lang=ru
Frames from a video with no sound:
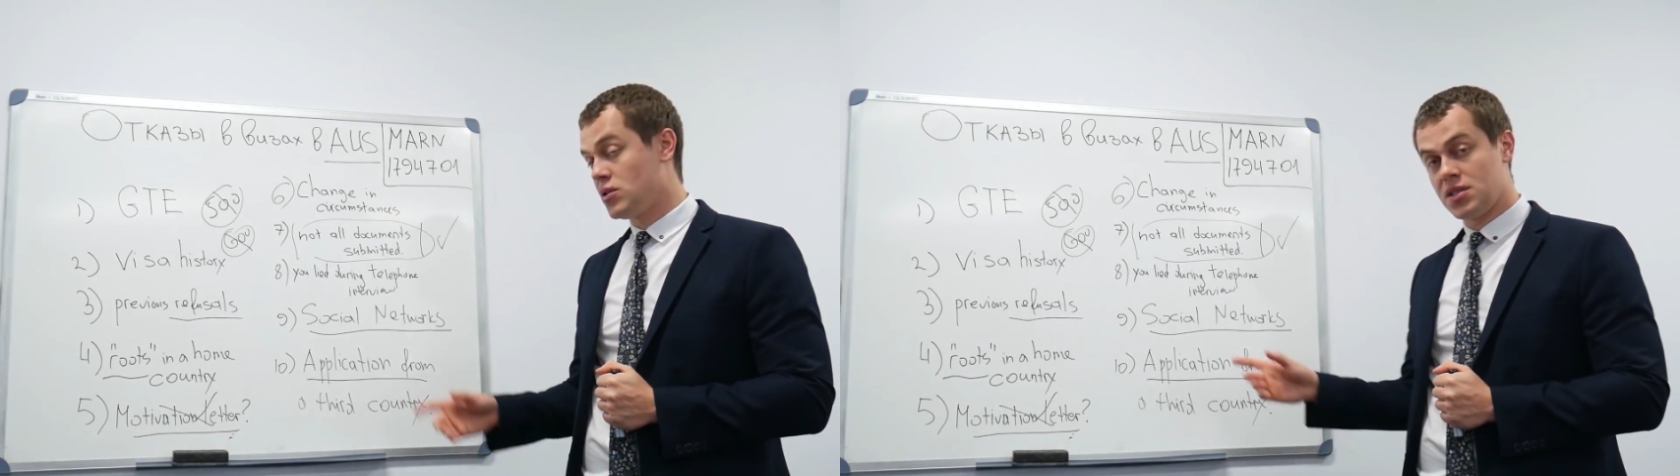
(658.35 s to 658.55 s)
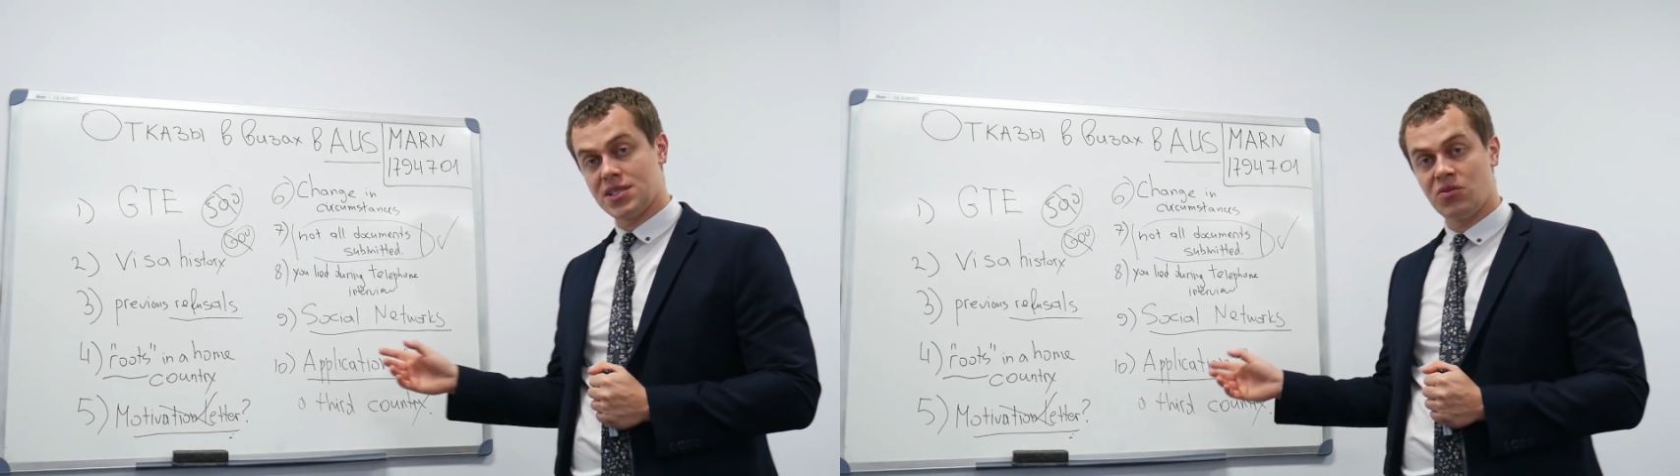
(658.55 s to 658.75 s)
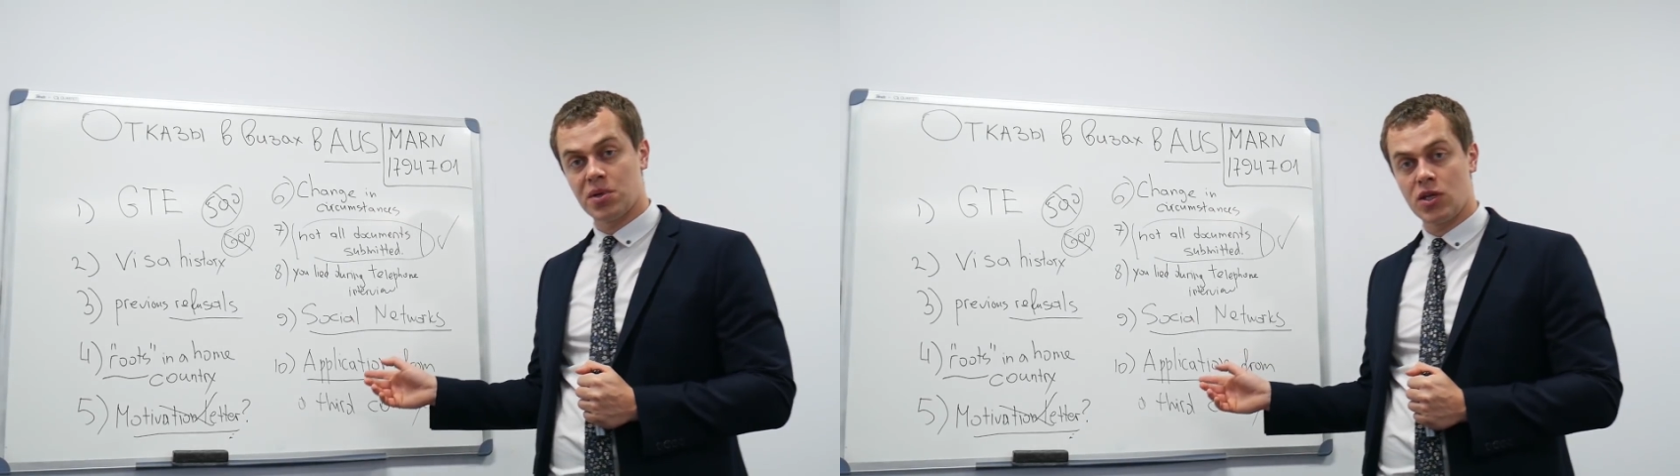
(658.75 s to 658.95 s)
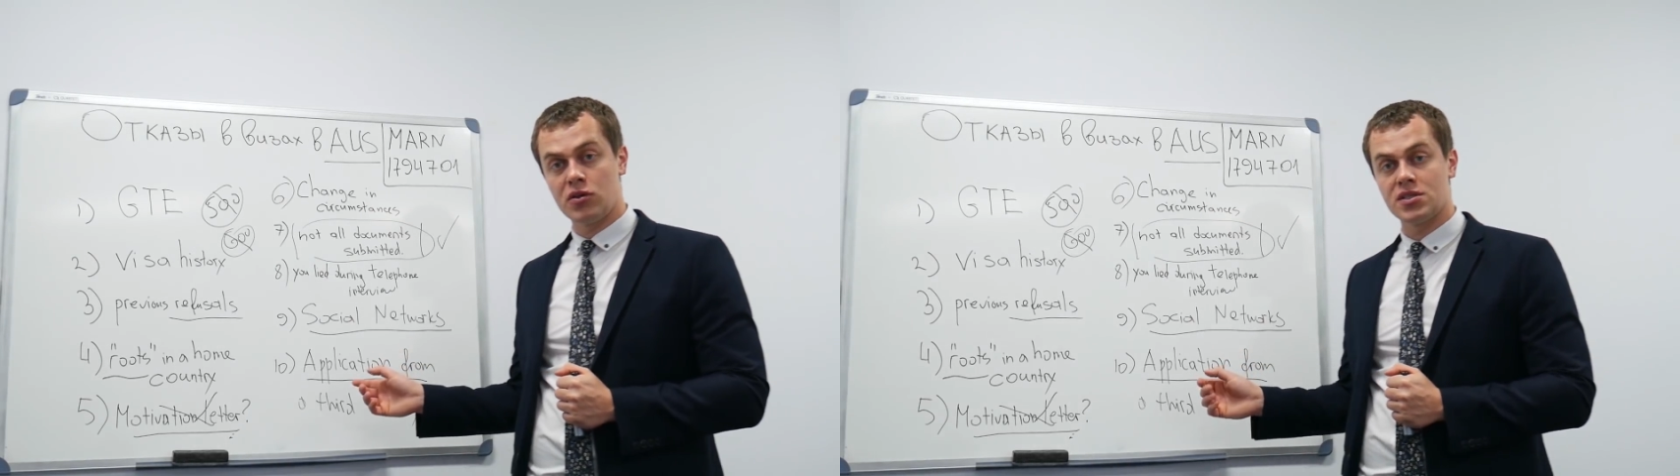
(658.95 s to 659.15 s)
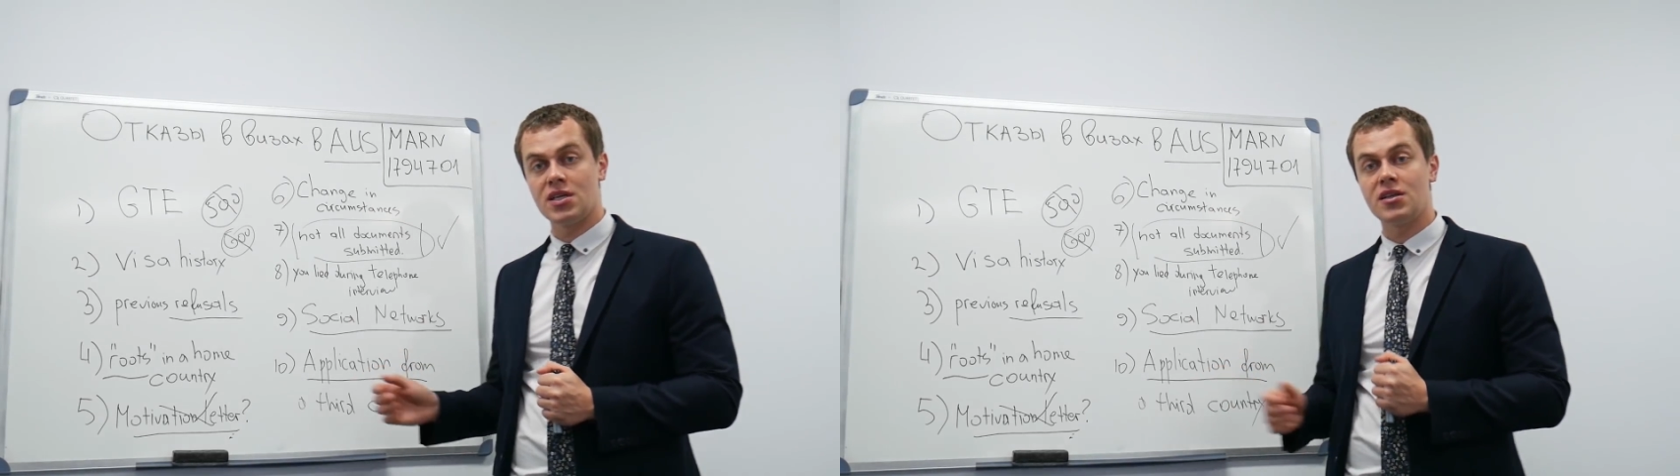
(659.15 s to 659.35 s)
То есть, если вы
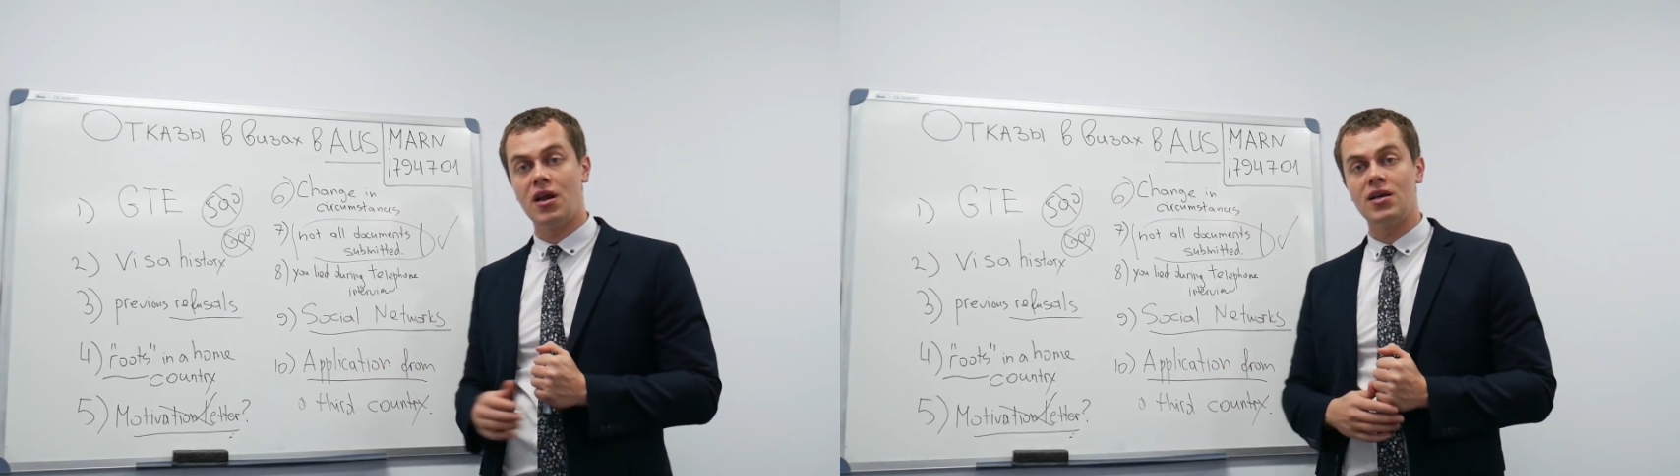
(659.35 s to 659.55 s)
подаетесь с